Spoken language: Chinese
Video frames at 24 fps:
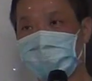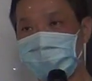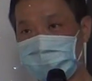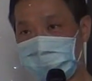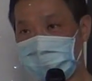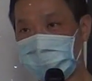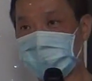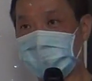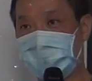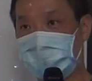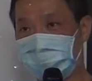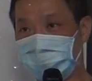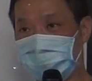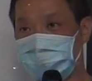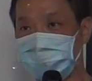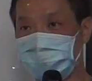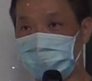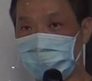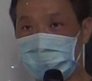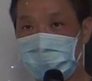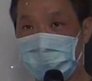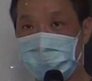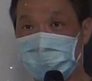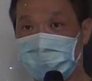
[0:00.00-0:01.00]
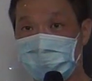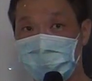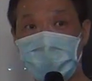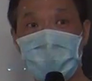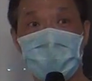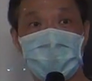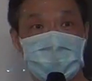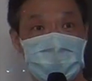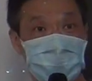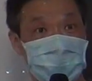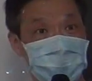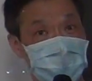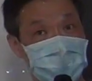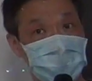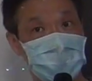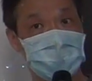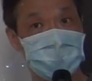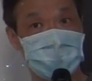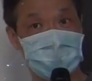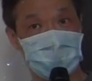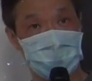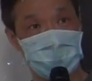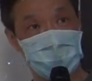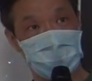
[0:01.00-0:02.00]
都比较答得出来。我有在饭
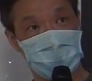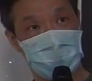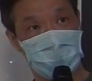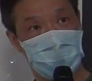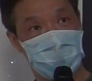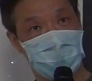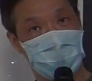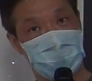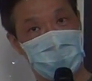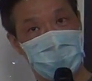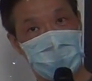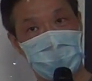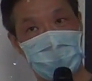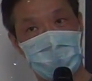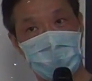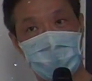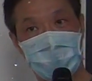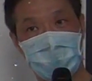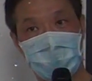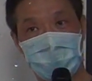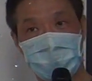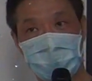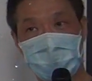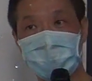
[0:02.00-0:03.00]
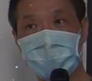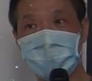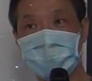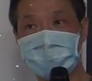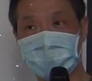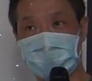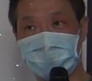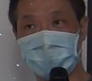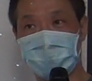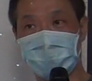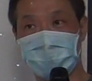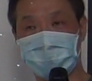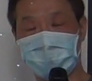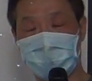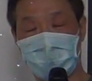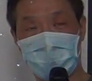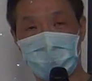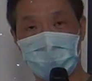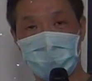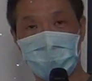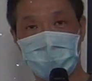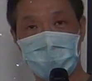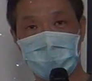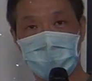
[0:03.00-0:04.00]
店讲过，饭店讲了，然
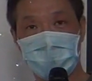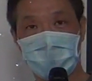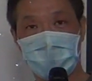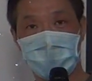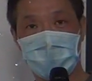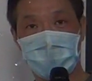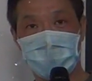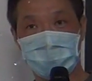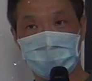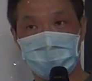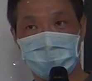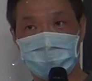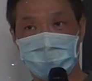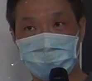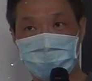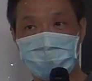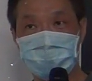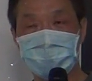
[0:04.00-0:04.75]
后。我